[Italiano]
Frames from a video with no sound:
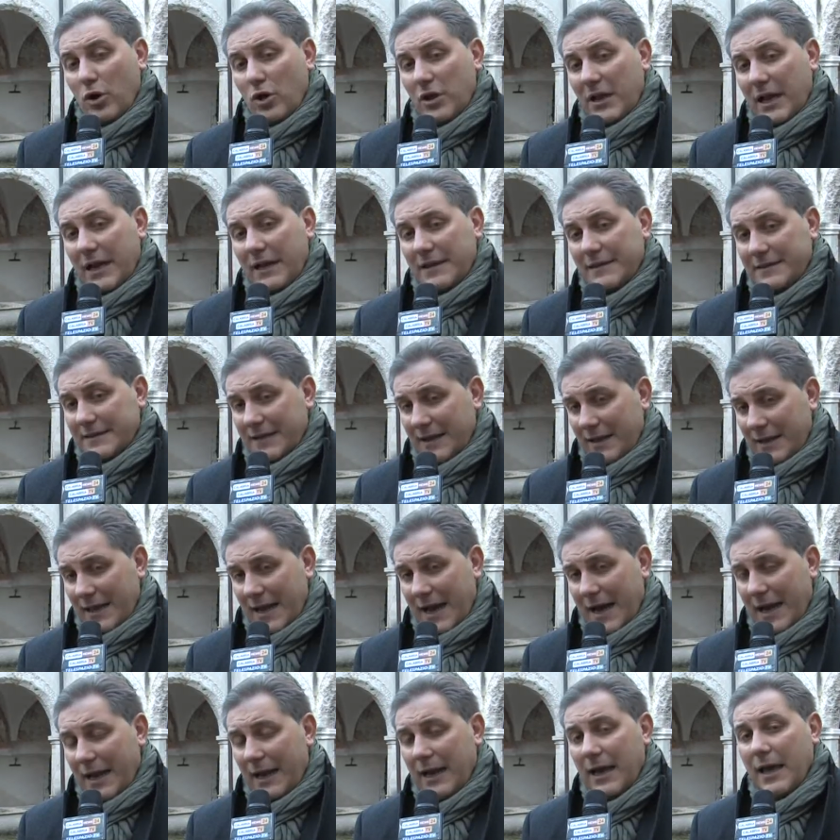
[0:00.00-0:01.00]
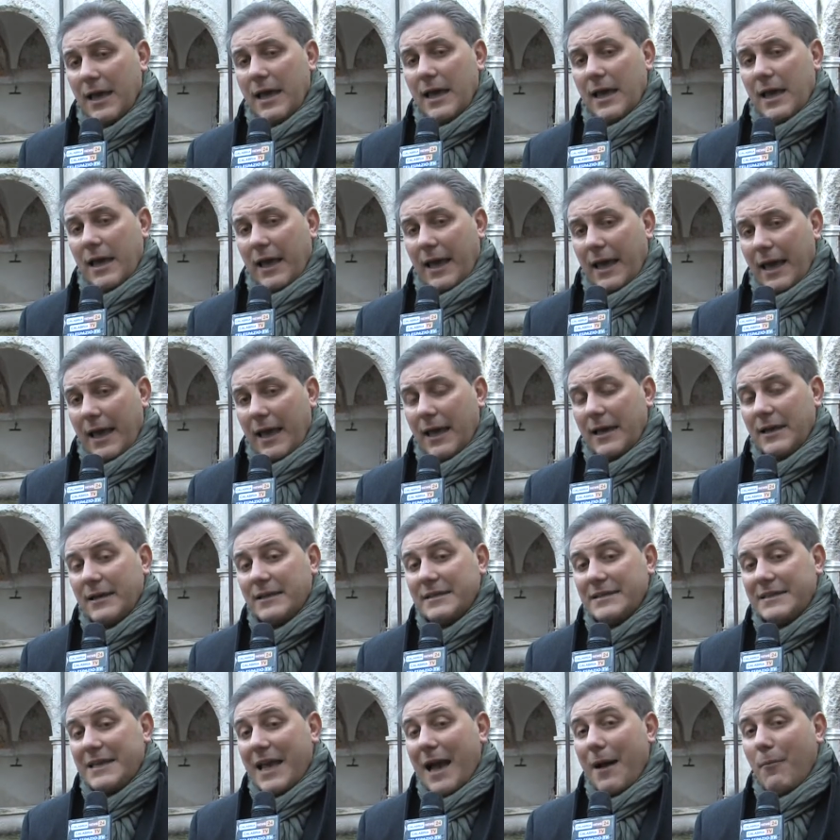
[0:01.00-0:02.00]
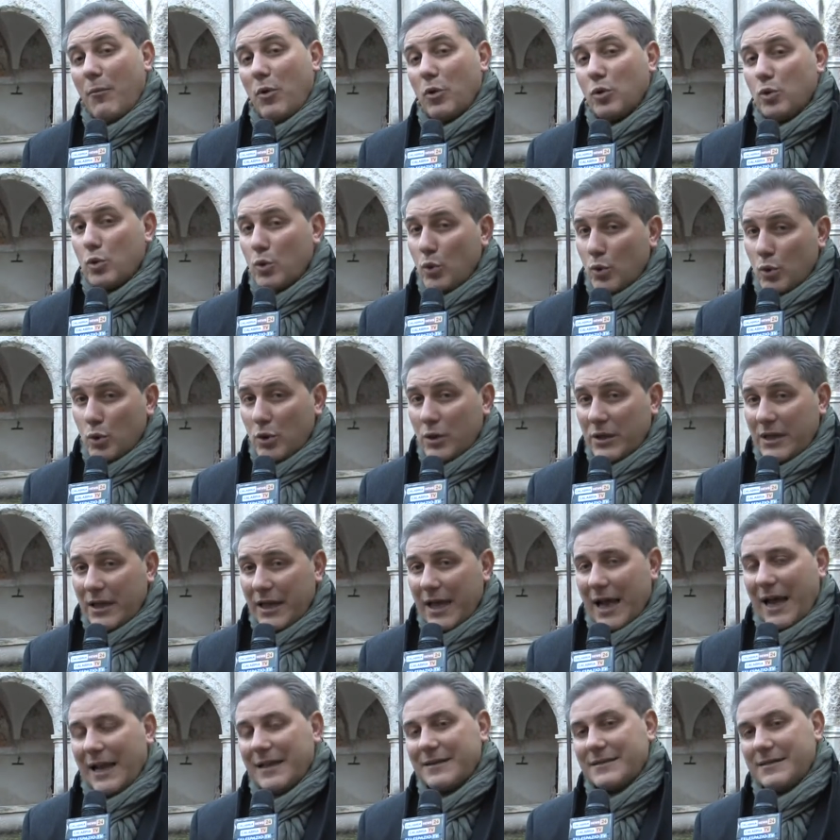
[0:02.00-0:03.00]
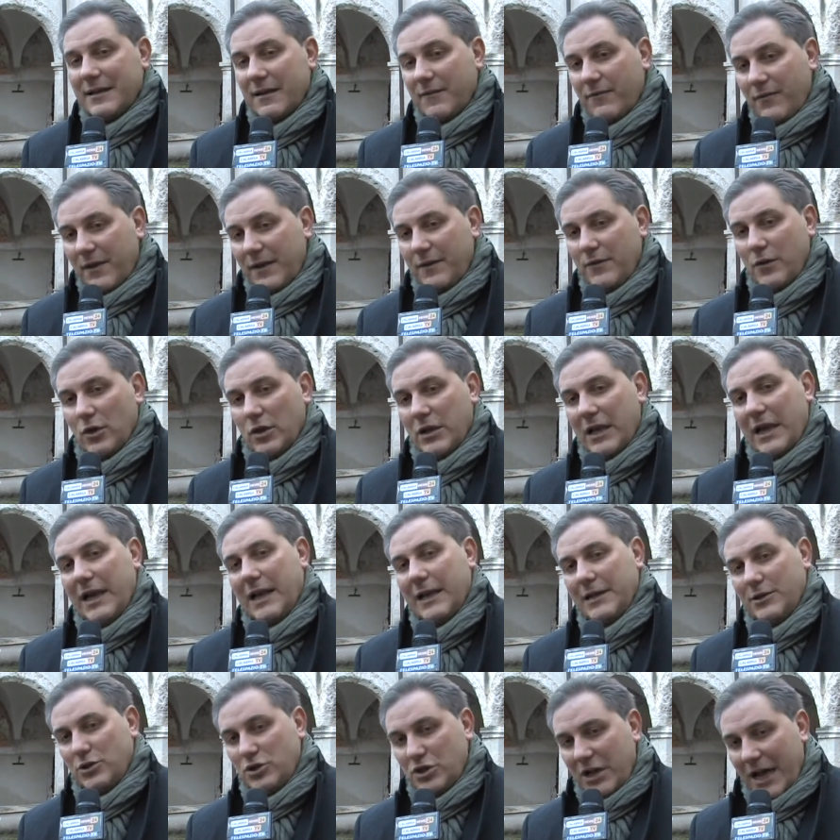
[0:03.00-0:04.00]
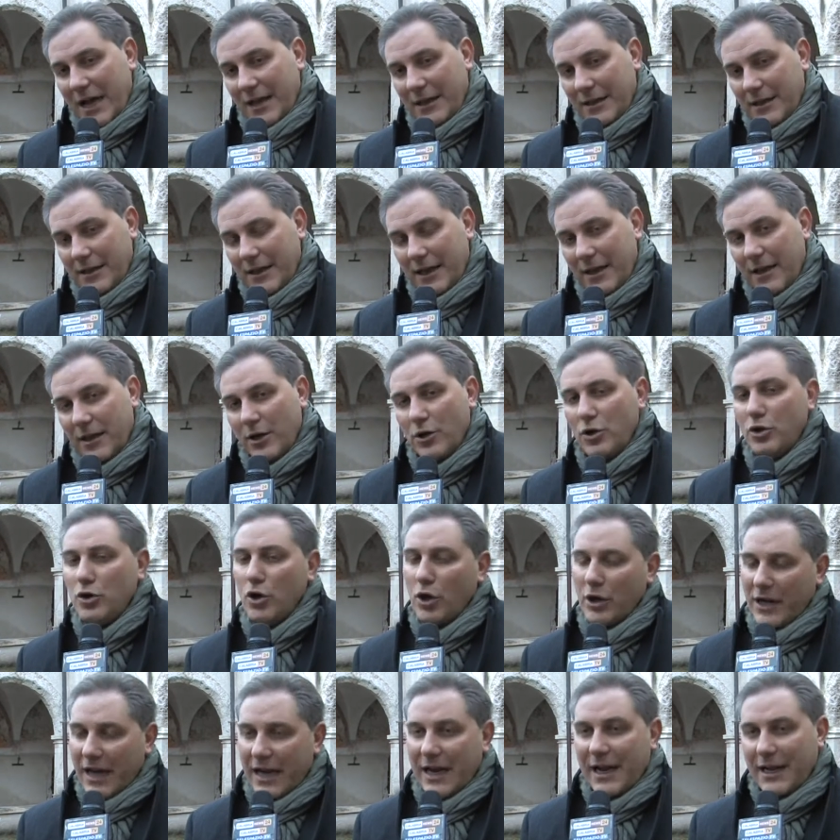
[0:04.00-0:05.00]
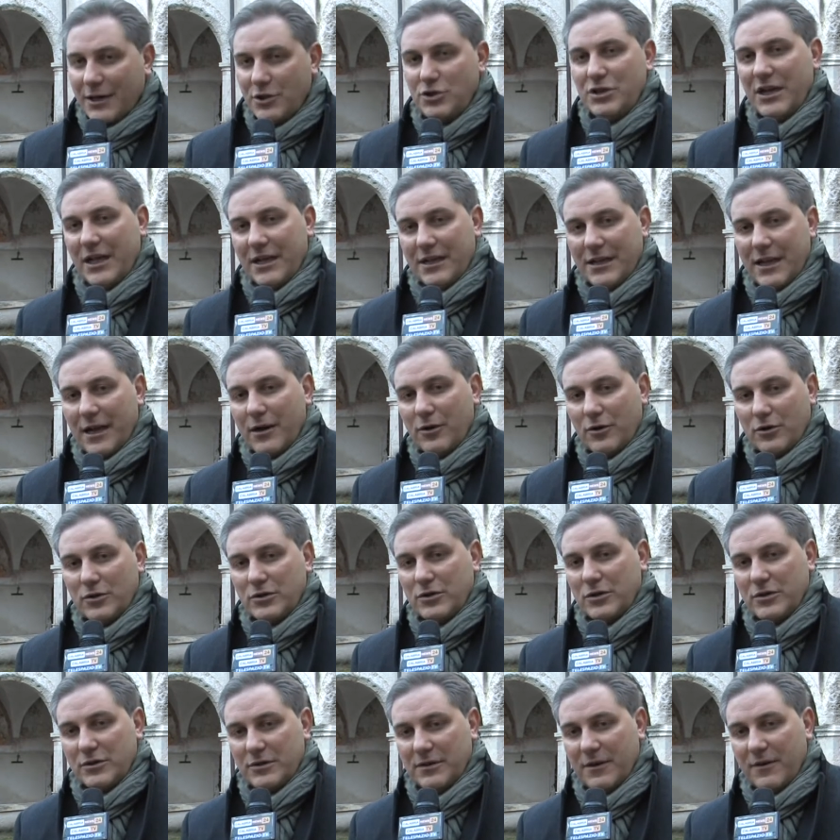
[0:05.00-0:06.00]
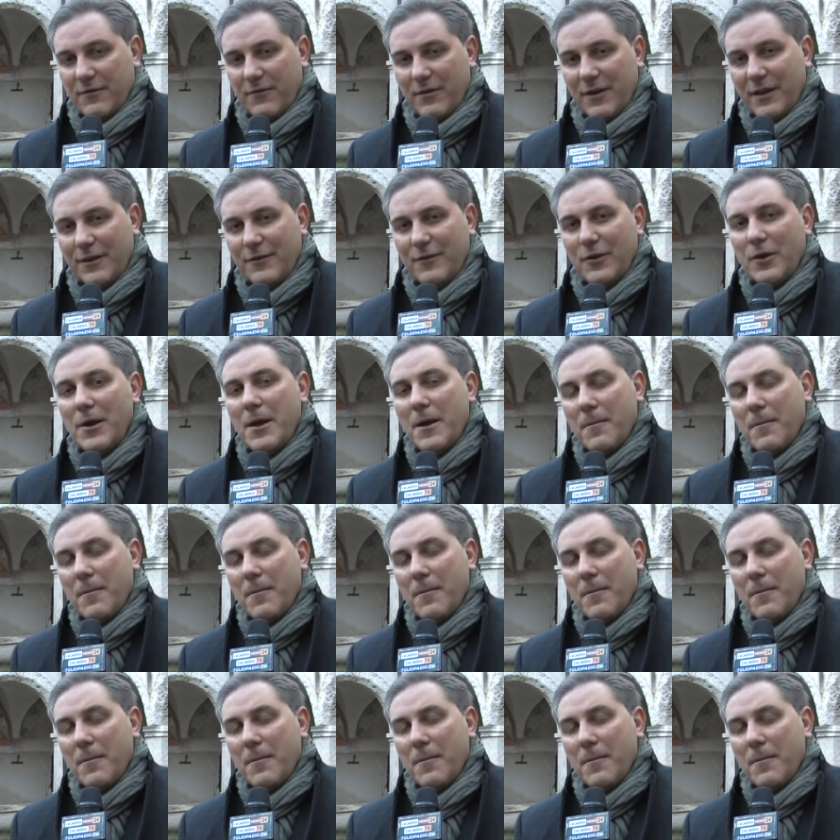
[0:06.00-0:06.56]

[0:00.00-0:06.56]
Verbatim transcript: dare il segnale che siamo tutti al servizio della gente, non è la gente al nostro servizio.